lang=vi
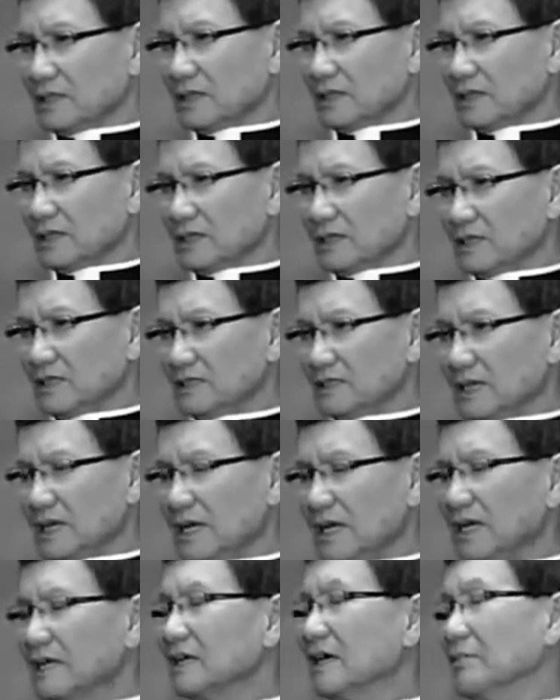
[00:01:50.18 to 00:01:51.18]
gọi là đi
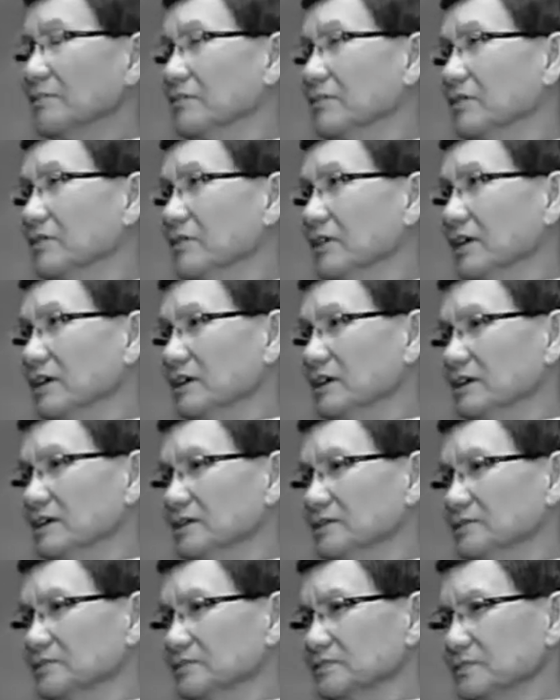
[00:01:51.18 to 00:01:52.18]
sang Ai Cập và phải
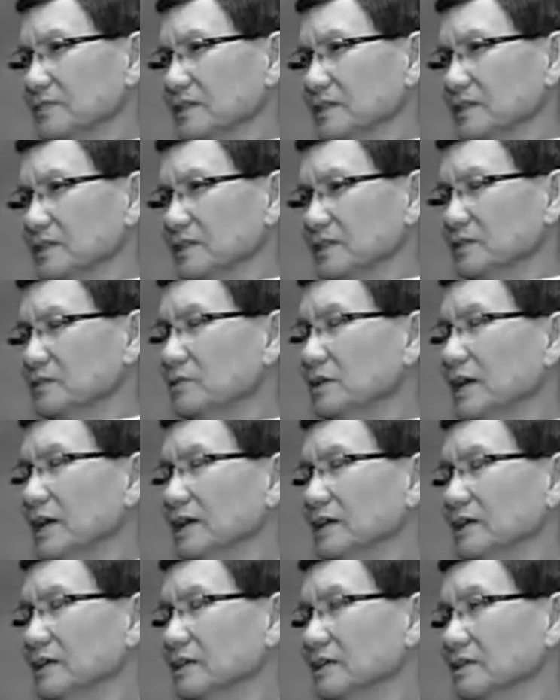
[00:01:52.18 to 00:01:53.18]
lưu
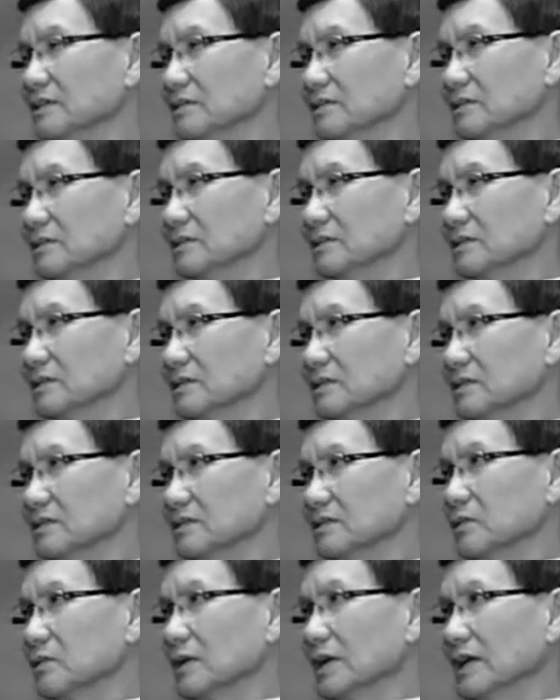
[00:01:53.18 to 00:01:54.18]
đày
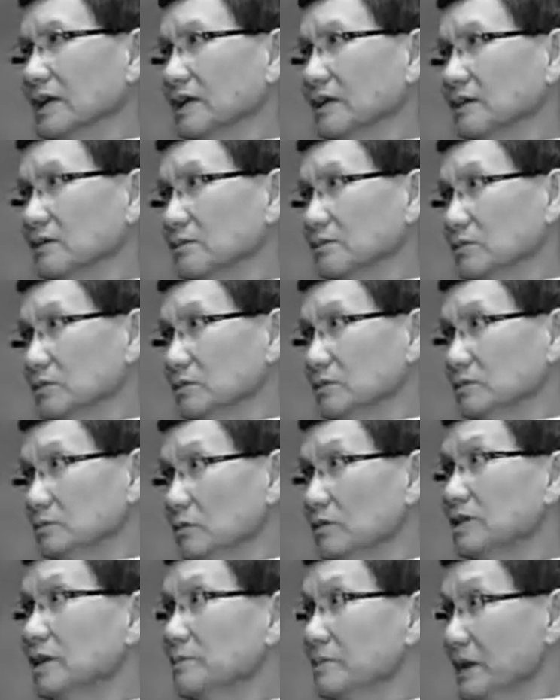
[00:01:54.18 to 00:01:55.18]
nô lệ bốn
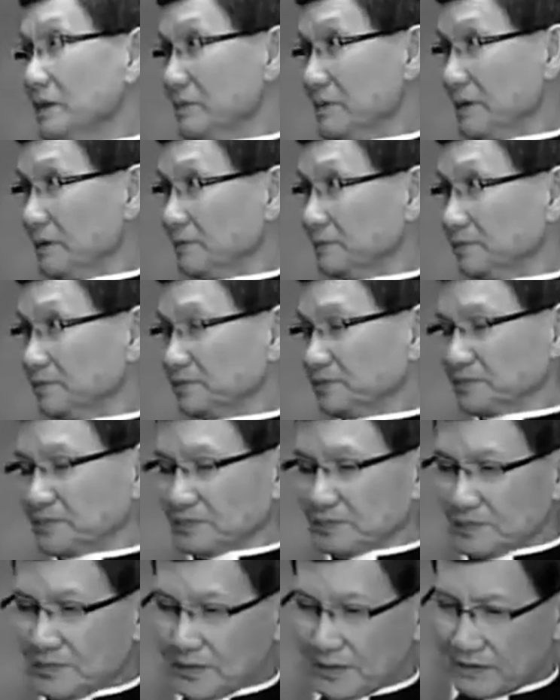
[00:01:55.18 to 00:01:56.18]
bốn trăm năm đó.
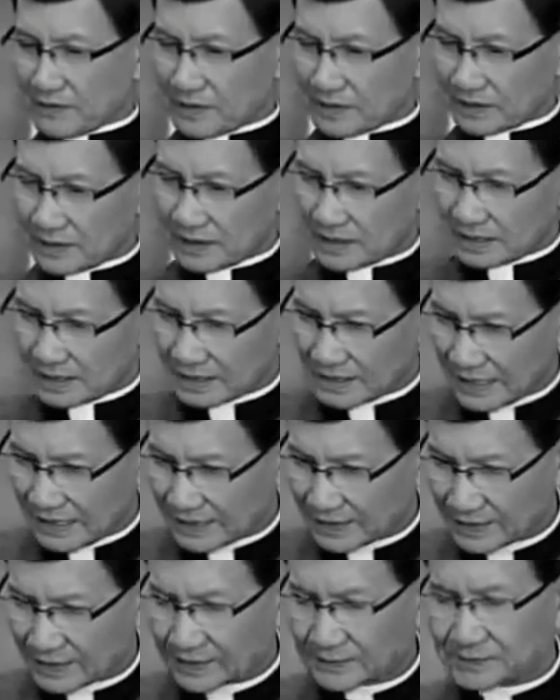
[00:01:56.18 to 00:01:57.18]
Yeah. Vâng thế thì thế
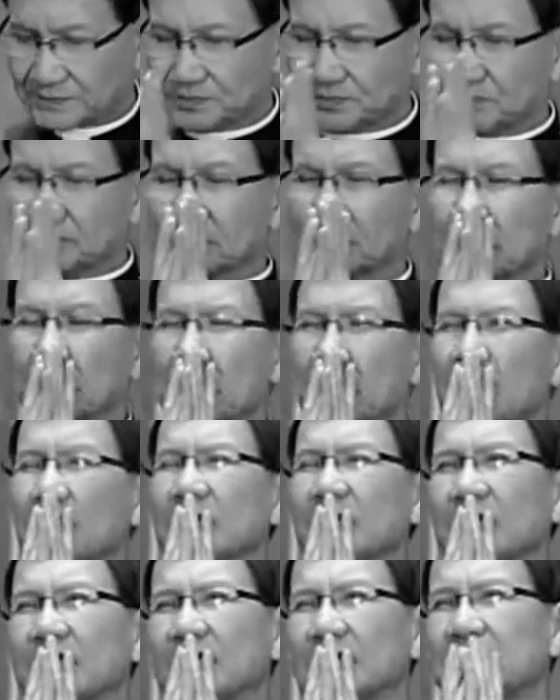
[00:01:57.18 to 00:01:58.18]
này nhé
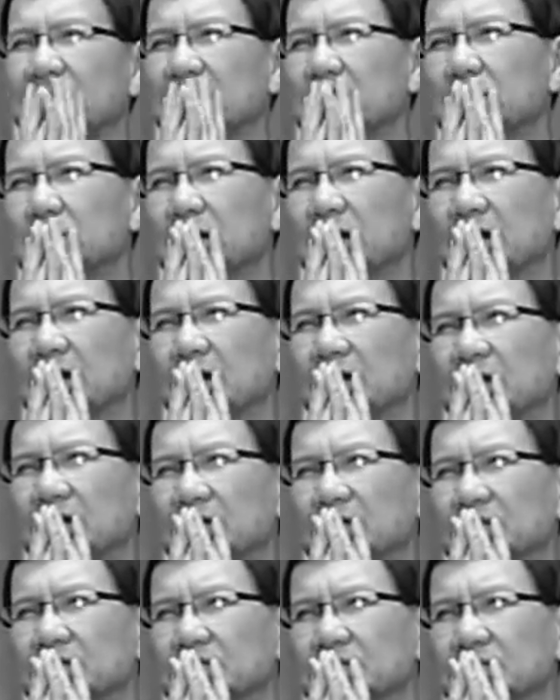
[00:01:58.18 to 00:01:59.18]
là khi
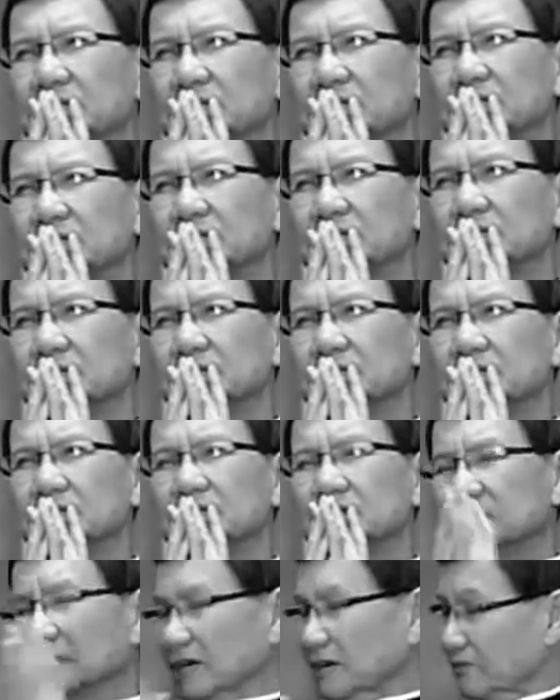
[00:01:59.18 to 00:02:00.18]
mà
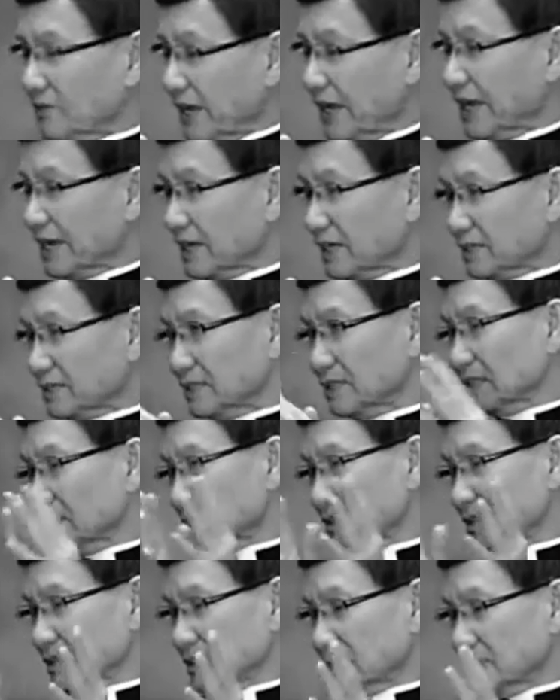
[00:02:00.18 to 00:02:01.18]
trở về đó
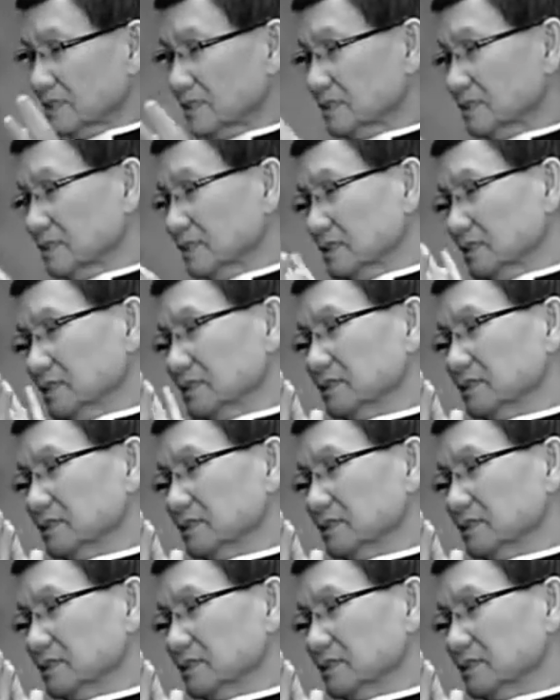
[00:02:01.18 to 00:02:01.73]
từ ờ,